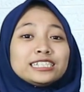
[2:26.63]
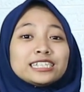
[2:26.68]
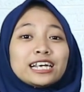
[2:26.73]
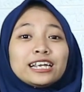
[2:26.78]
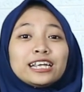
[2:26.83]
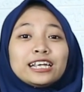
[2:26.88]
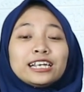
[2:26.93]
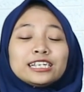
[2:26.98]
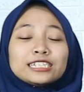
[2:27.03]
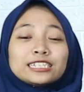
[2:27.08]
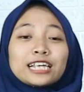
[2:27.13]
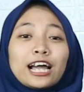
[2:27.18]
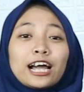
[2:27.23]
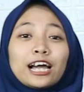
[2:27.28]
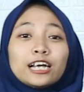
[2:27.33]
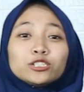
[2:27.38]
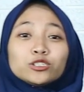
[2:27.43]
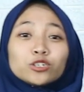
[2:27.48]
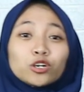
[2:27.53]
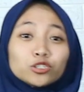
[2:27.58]
jadi ini
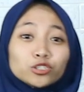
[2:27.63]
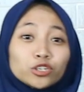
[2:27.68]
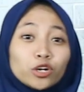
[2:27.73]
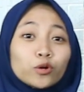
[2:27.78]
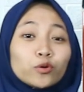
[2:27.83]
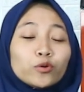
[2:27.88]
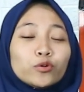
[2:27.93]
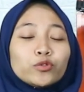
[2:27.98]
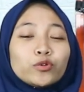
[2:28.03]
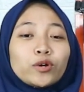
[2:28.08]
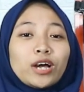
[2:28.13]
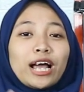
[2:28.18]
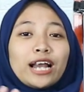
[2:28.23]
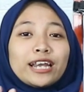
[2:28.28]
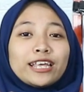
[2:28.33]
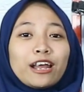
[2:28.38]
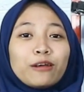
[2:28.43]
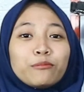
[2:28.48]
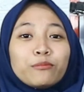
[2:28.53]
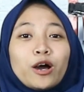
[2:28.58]
sangat cocok untuk
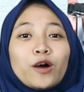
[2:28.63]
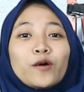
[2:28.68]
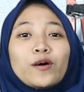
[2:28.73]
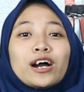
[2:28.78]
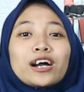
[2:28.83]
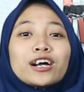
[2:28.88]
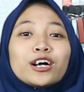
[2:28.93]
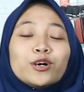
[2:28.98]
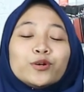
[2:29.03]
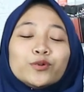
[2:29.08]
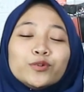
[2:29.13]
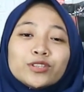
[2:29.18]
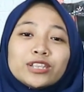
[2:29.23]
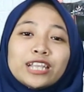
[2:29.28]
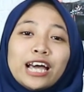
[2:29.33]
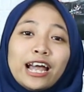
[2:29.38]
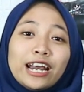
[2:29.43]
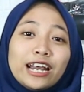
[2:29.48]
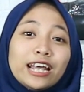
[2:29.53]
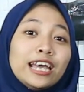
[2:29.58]
kalian bawa ke
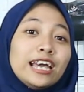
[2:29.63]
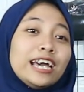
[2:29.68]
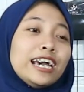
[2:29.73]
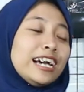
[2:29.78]
hutan.